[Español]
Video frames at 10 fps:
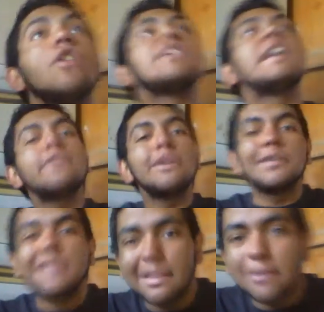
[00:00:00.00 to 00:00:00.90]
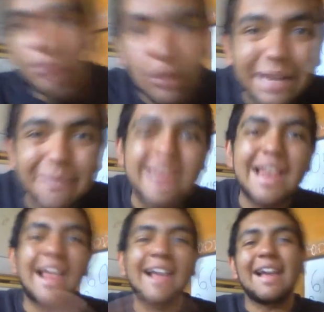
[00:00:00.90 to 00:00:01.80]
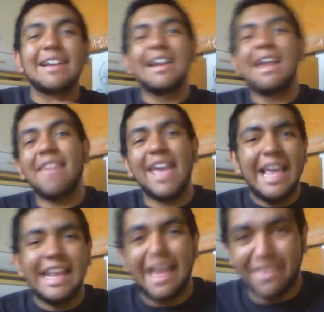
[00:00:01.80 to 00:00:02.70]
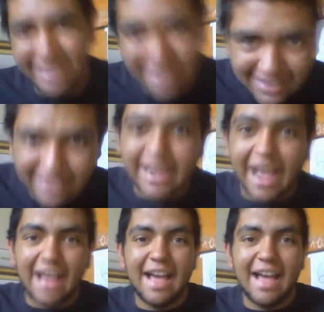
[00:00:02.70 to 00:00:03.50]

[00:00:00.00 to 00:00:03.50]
lo siento, lo siento, no terminé la carrera de heladística.